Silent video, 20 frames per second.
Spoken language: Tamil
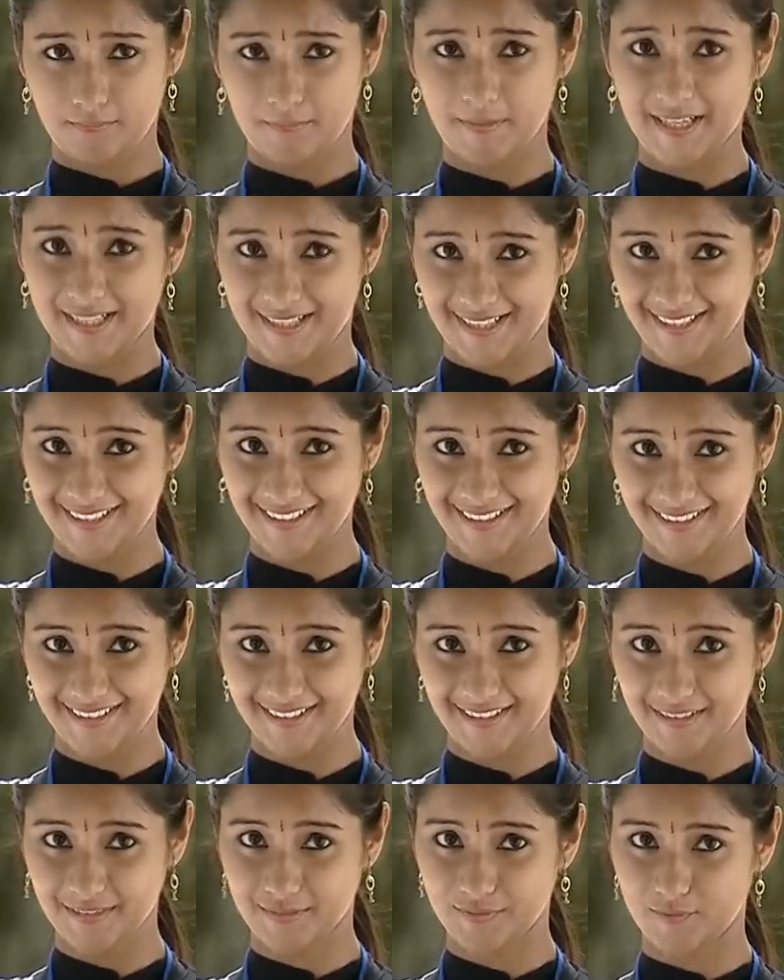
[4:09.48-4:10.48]
பசிக்கிறது
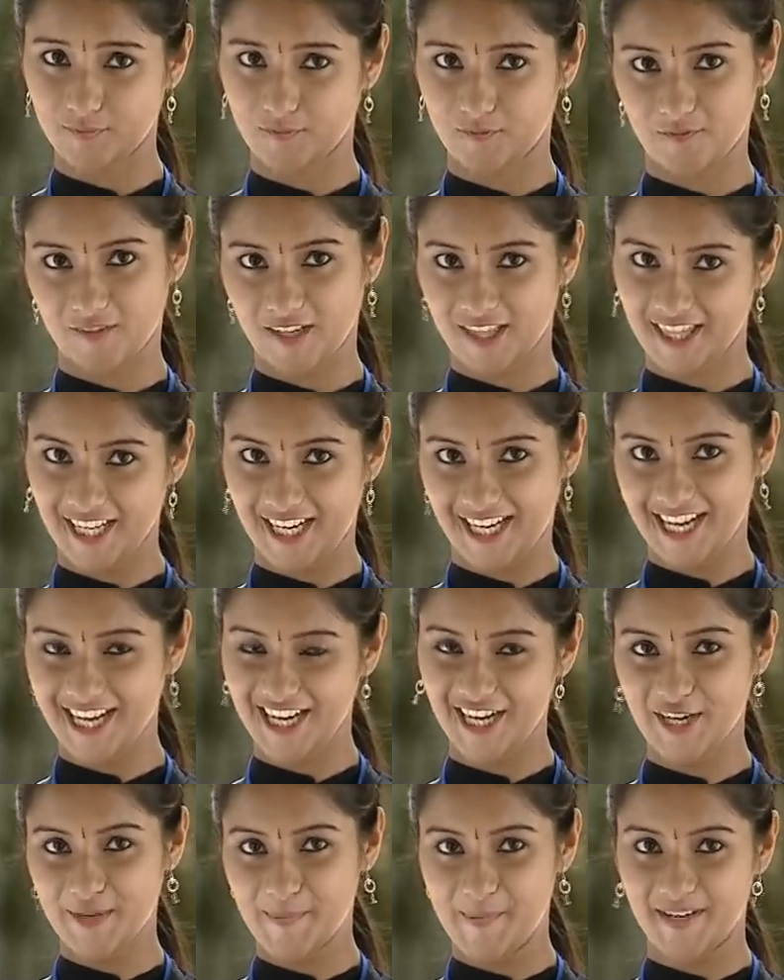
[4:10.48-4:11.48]

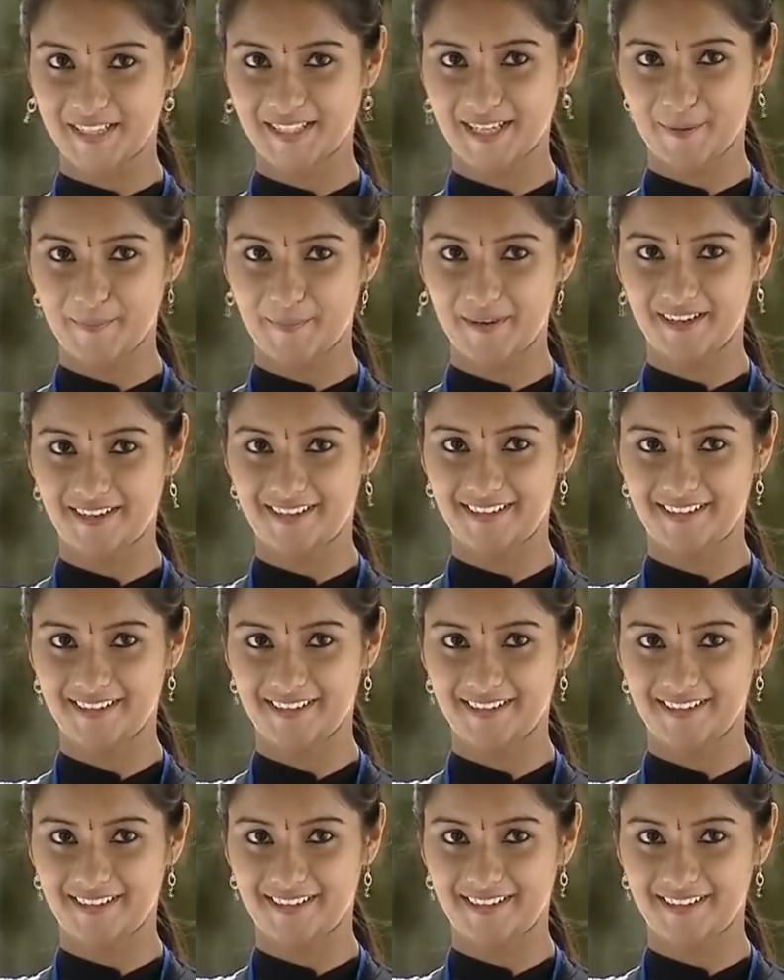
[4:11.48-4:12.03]
வந்தேல்னா ரெண்டு பேரும்